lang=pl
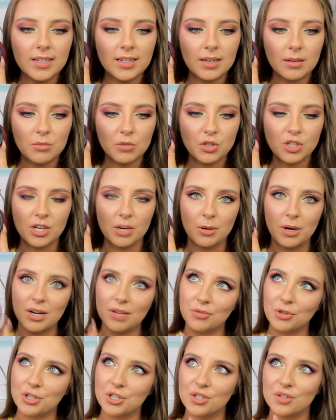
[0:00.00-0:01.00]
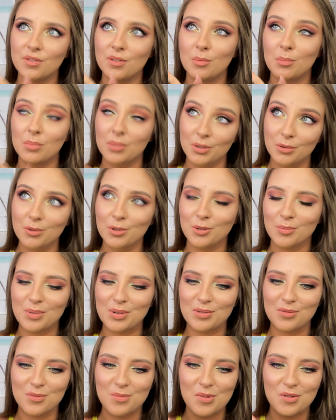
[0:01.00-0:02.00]
krem do ciała, a właściwie był to perfumowany
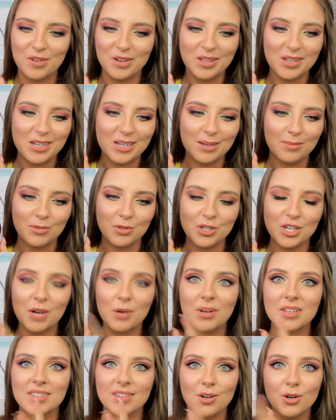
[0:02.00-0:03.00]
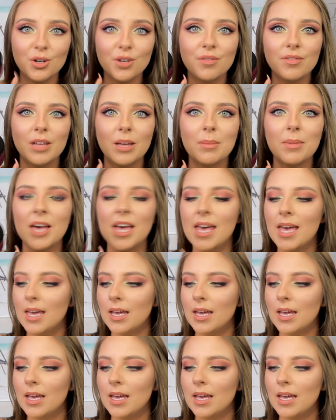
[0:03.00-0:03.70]
perfumowany krem do ciała z Oriflame.